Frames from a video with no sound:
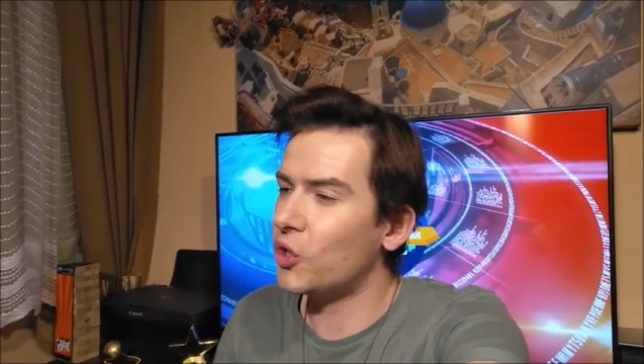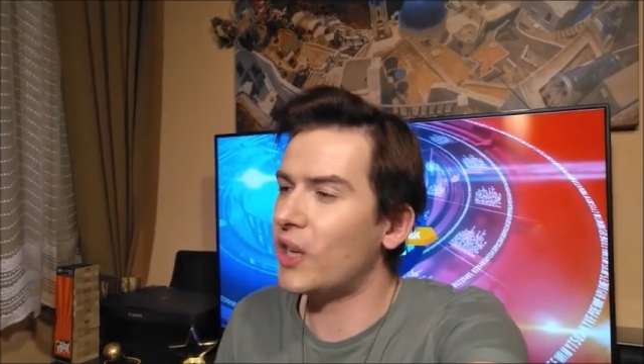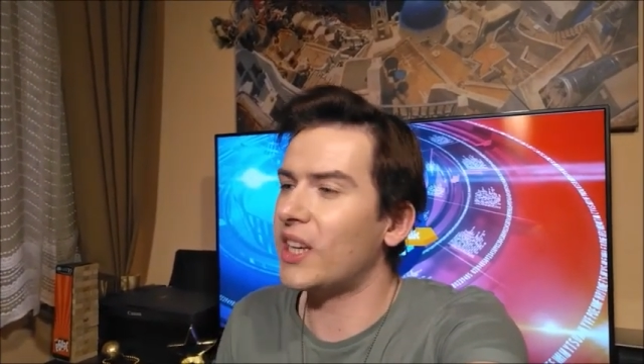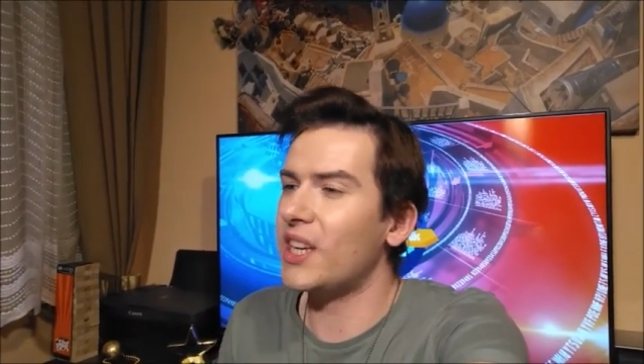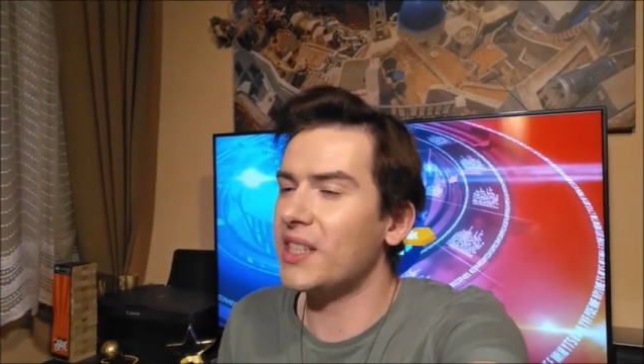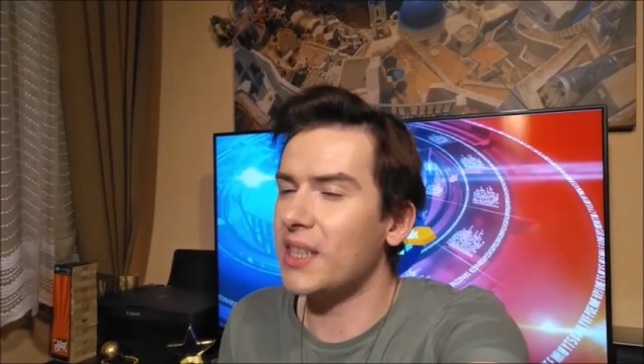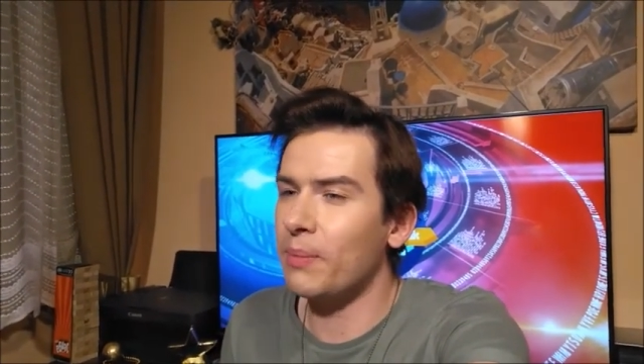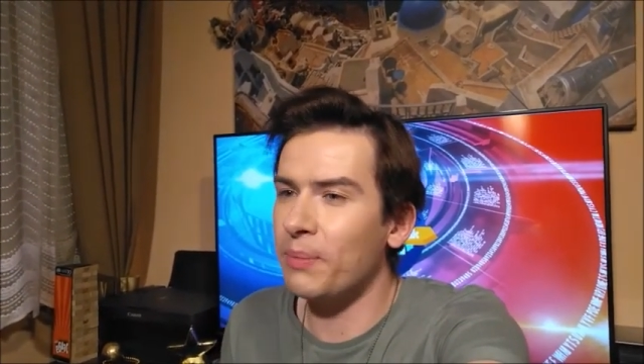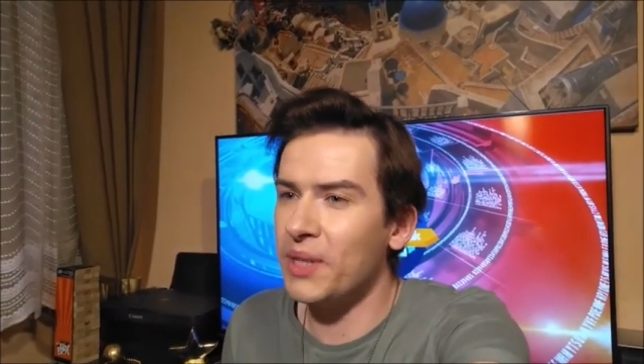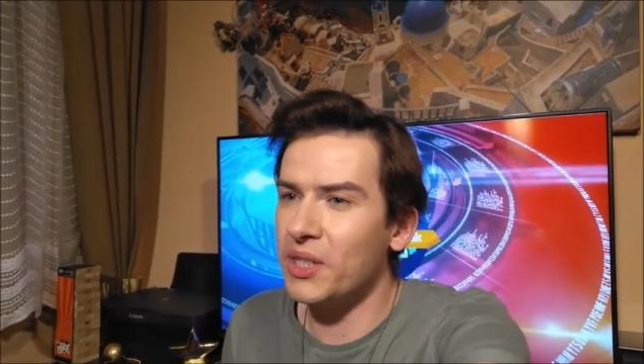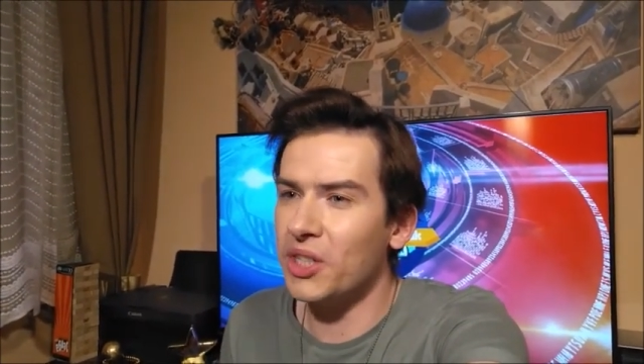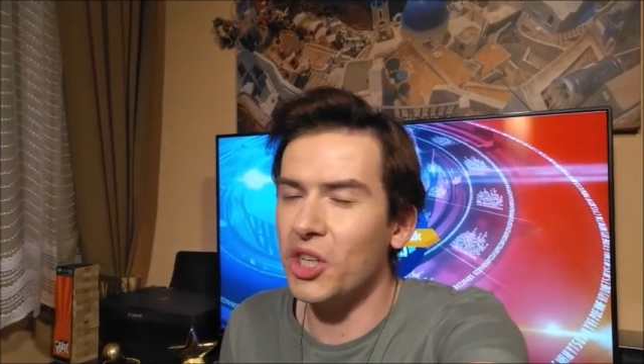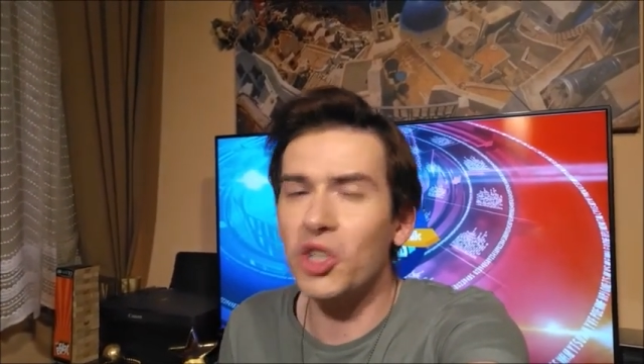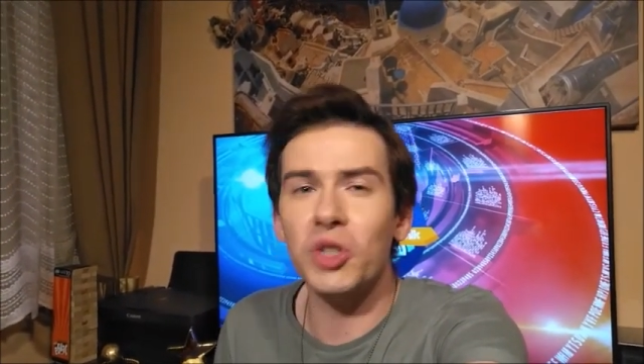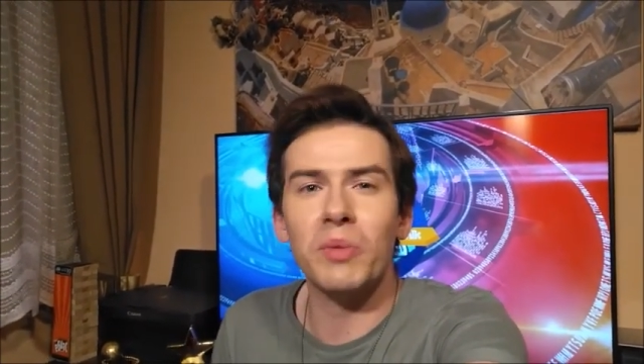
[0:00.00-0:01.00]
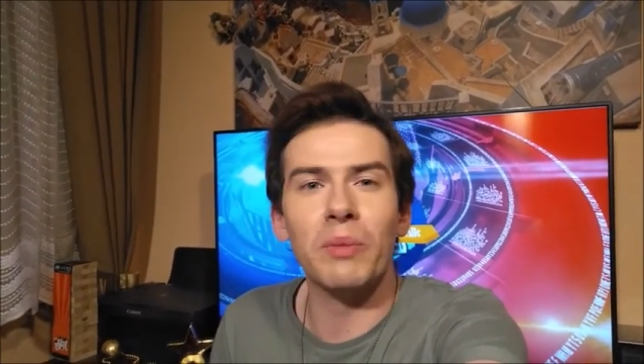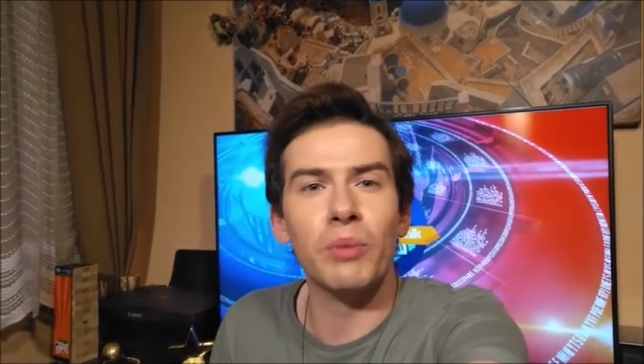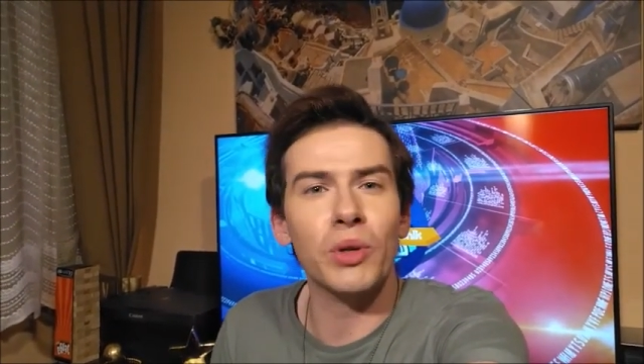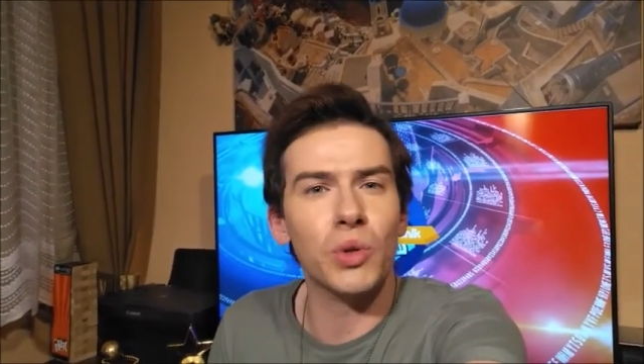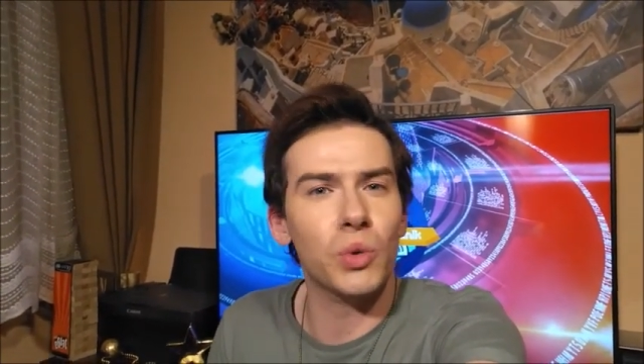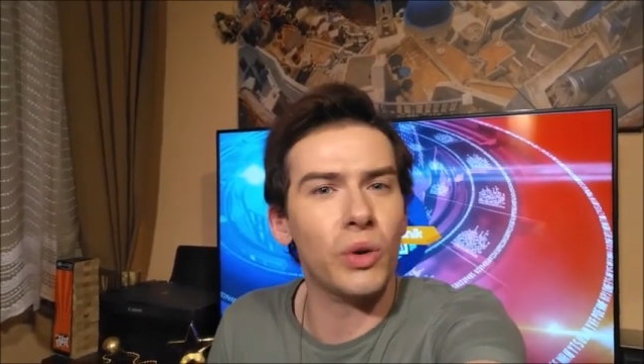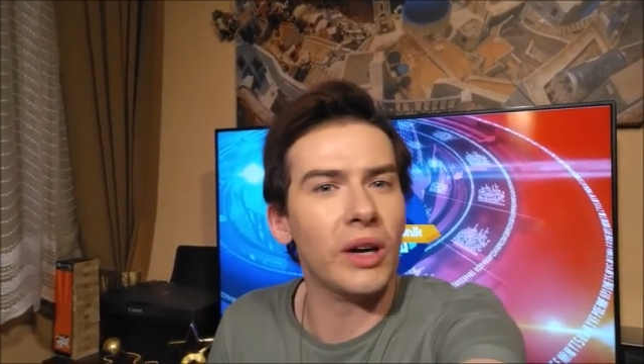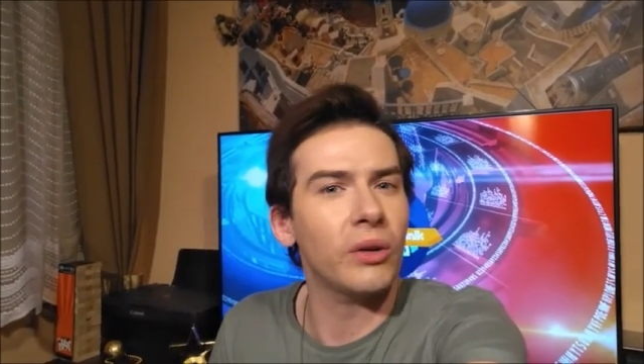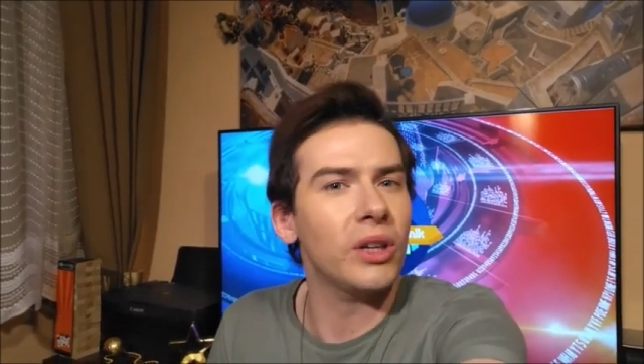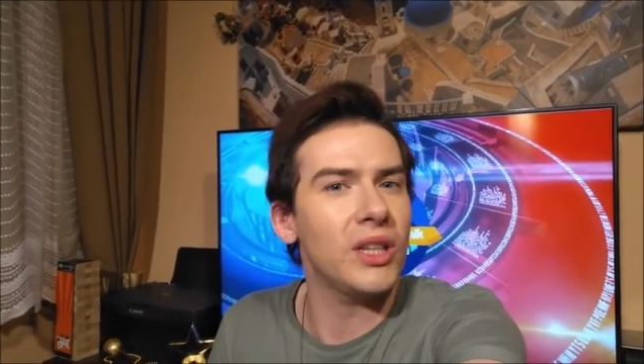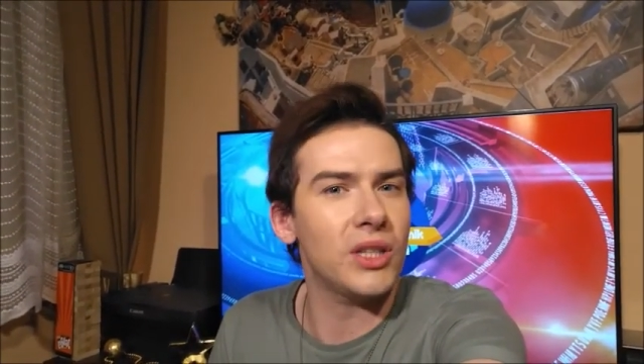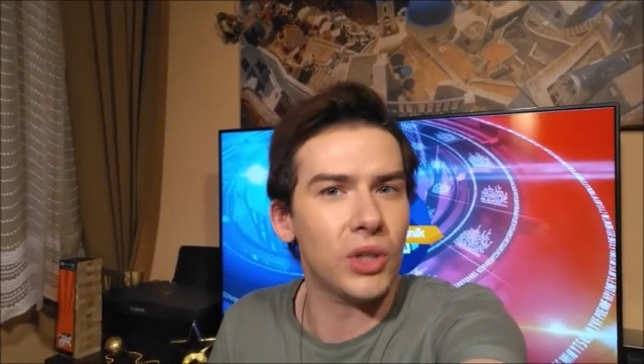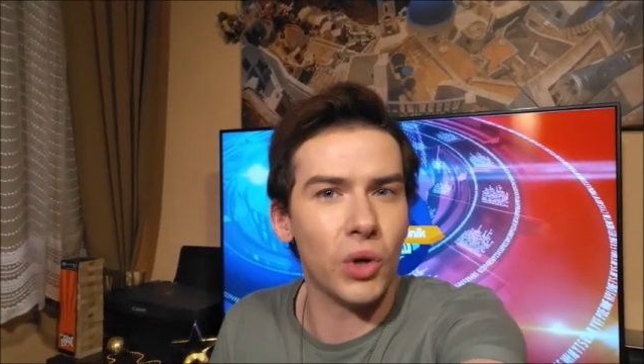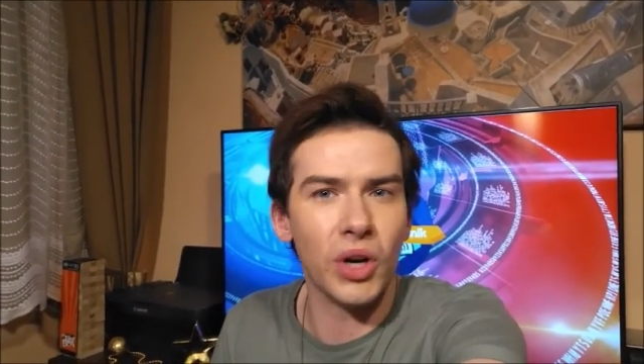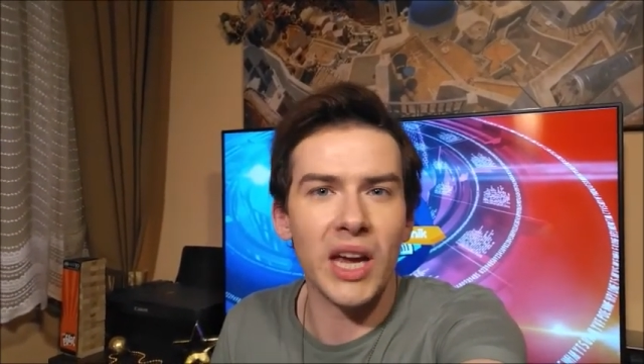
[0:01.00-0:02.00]
czy o jakieś zapiski, czy po prostu o
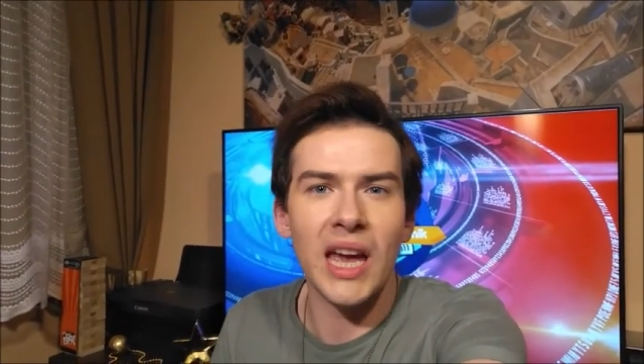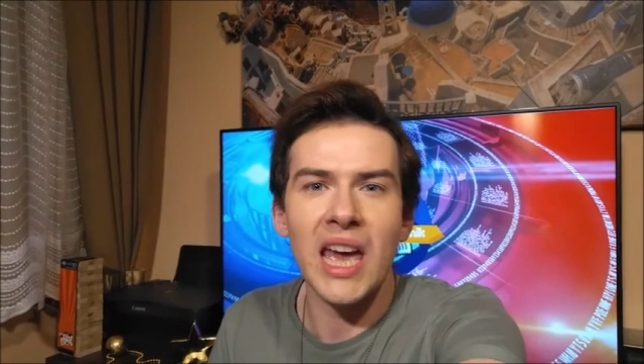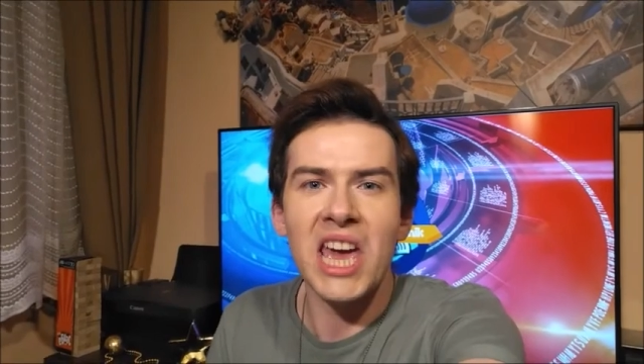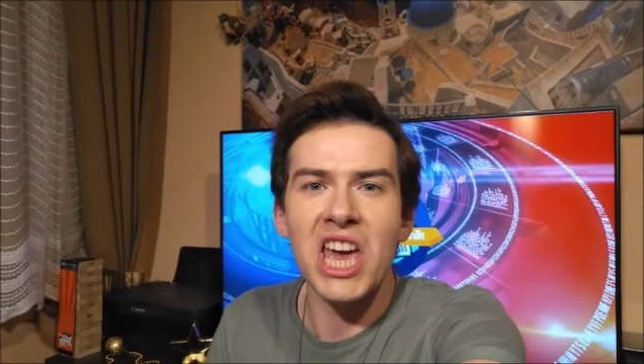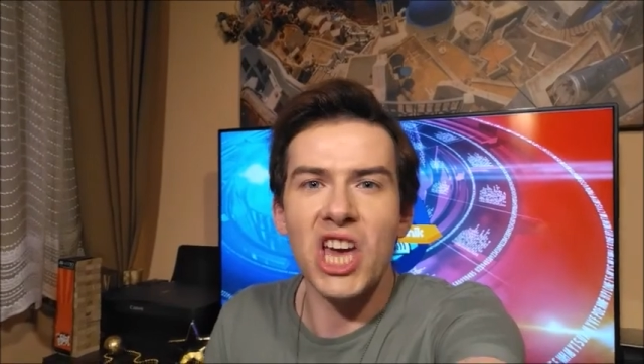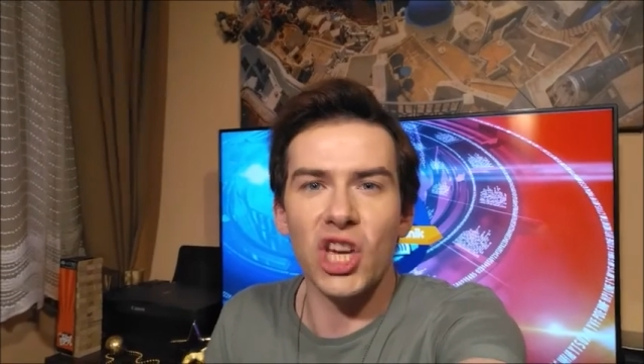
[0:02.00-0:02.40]
historię